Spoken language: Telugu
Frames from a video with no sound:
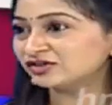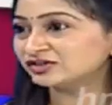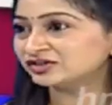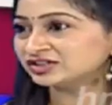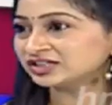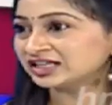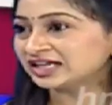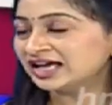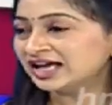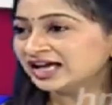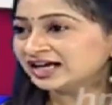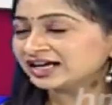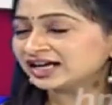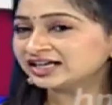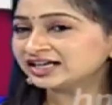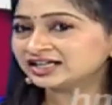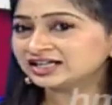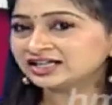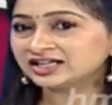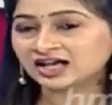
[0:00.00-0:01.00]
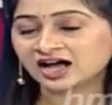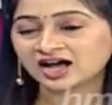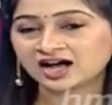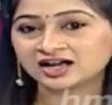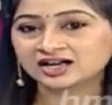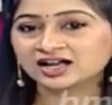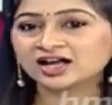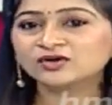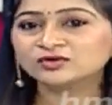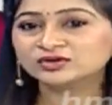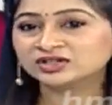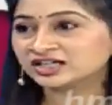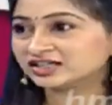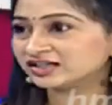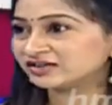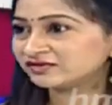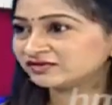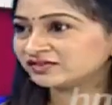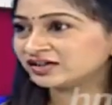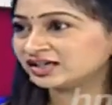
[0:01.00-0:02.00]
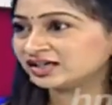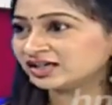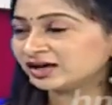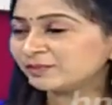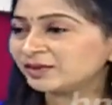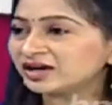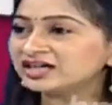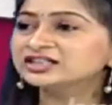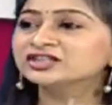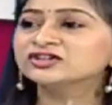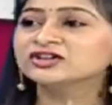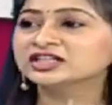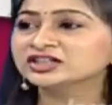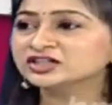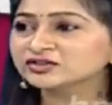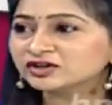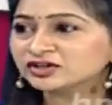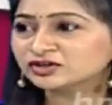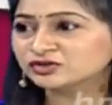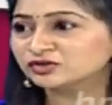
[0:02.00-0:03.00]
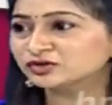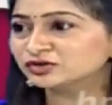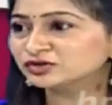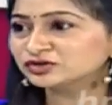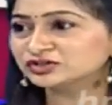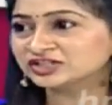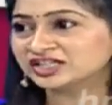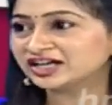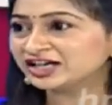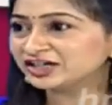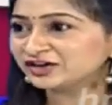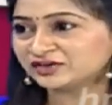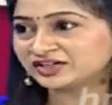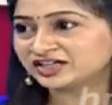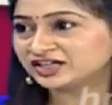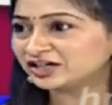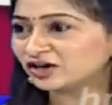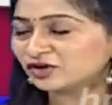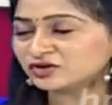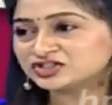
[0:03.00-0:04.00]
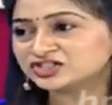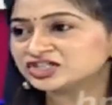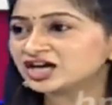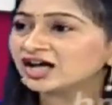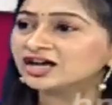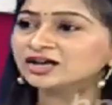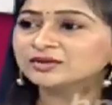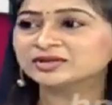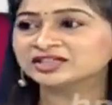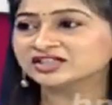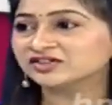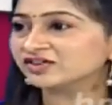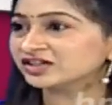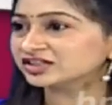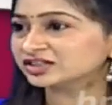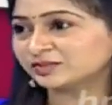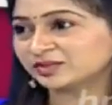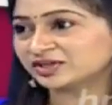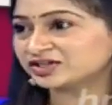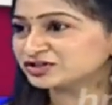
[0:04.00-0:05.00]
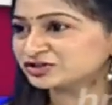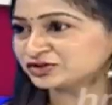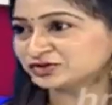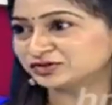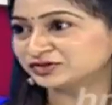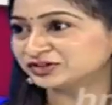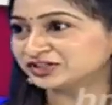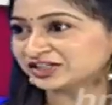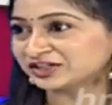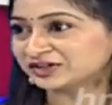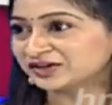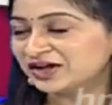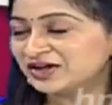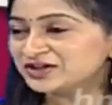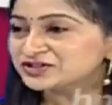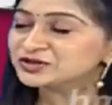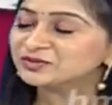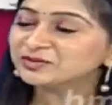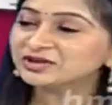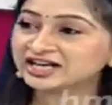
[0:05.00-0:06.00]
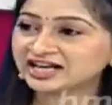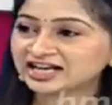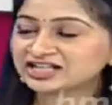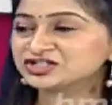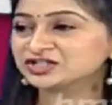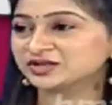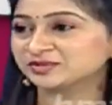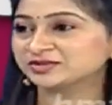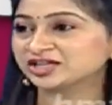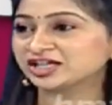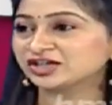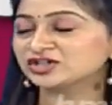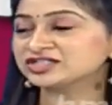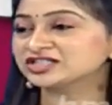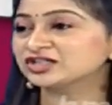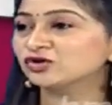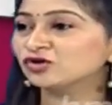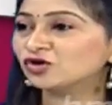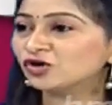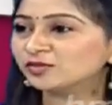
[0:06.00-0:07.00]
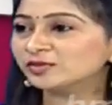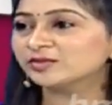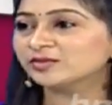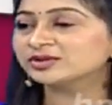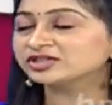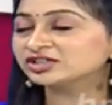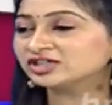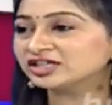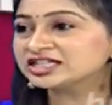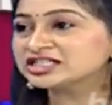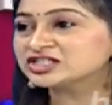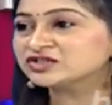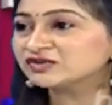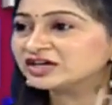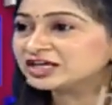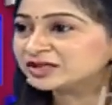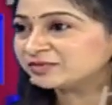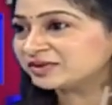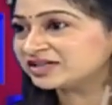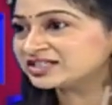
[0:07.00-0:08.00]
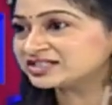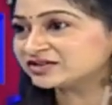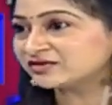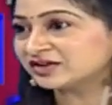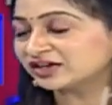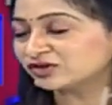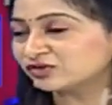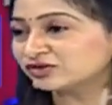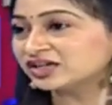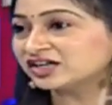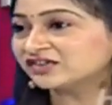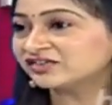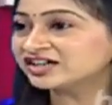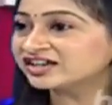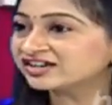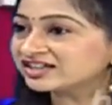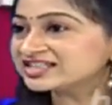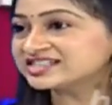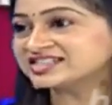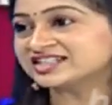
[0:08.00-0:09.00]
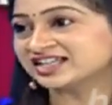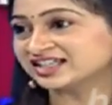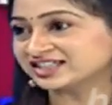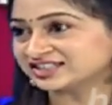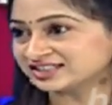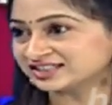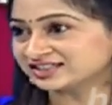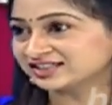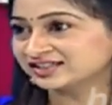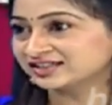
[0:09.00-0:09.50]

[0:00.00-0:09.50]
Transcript: ఉంటుంది కానీ అలా ఉండటం వల్ల ఫలితం ఎంతవరకు ఉంటుందనేటువంటి డౌట్ చాలామంది వ్యక్తపరుస్తూ ఉంటారు సో మీరు ఏం చెప్తారు అసలు హోమియోపతిలో ఈ స్వీట్ పిల్స్ వెనుకున్నటువంటి రీజన్ ఏంటి